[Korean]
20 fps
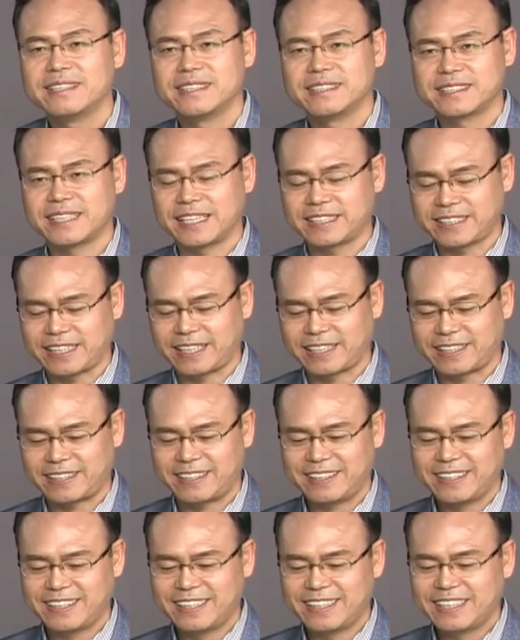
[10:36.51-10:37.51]
셋째,
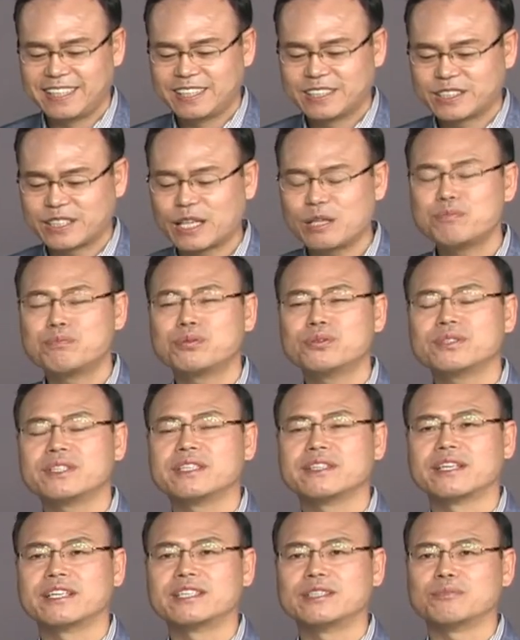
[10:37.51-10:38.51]
셀프
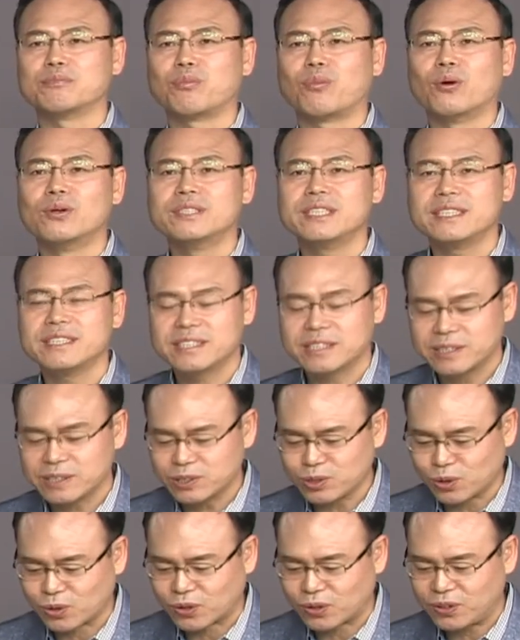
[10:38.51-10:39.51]
리더는 본인
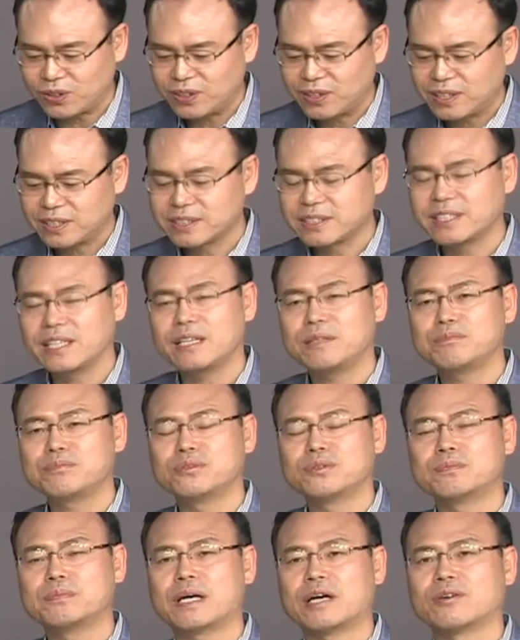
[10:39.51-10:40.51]
스스로
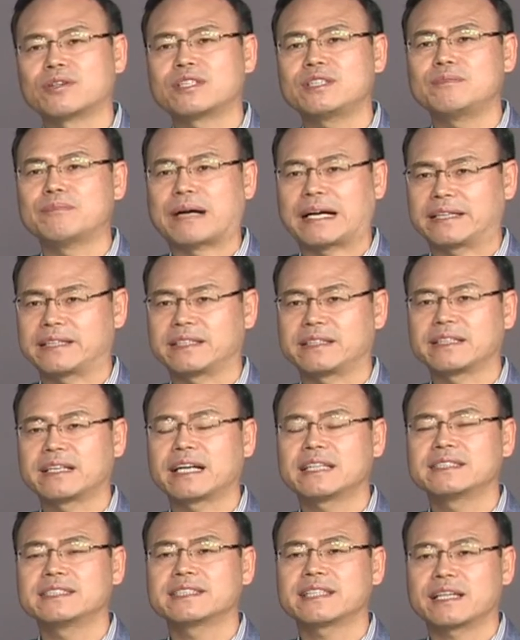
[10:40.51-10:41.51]
셀프 파워를
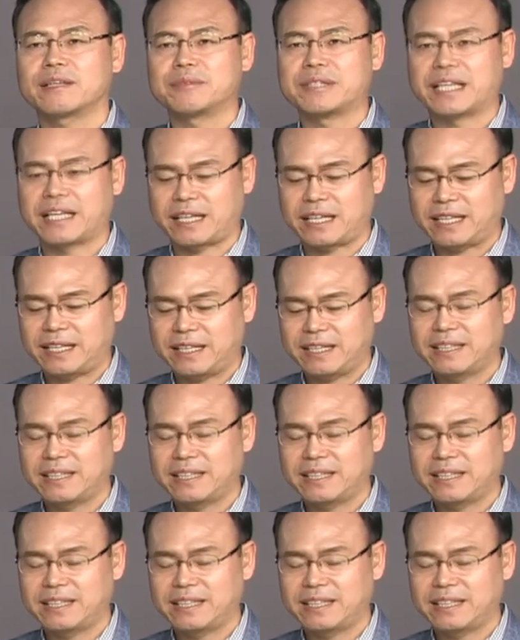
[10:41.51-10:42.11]
만들어가는 사람이다.